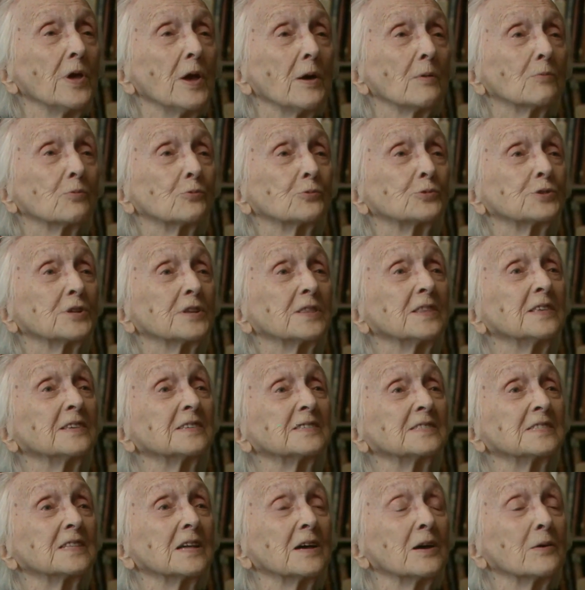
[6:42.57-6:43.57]
потому что не
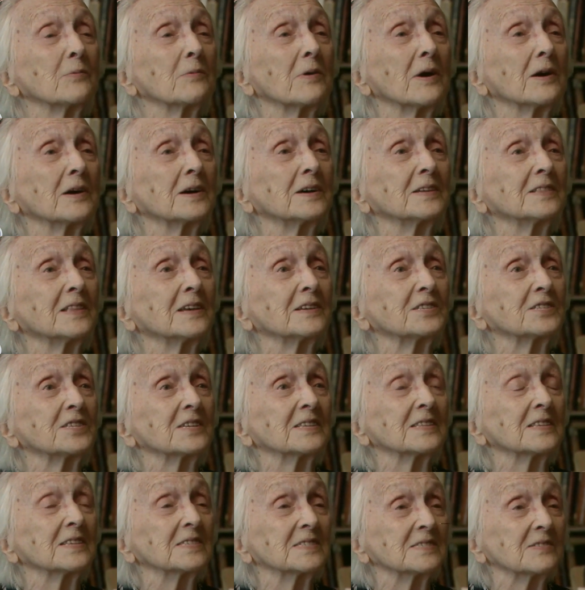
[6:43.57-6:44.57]
знаем, как иначе
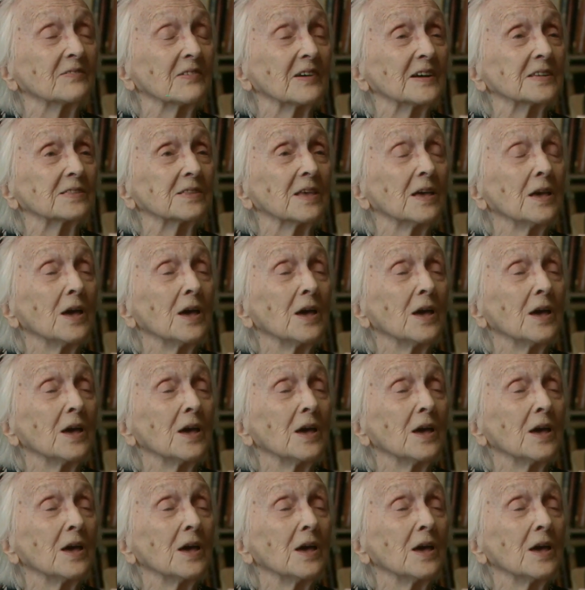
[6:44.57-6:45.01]
назвать.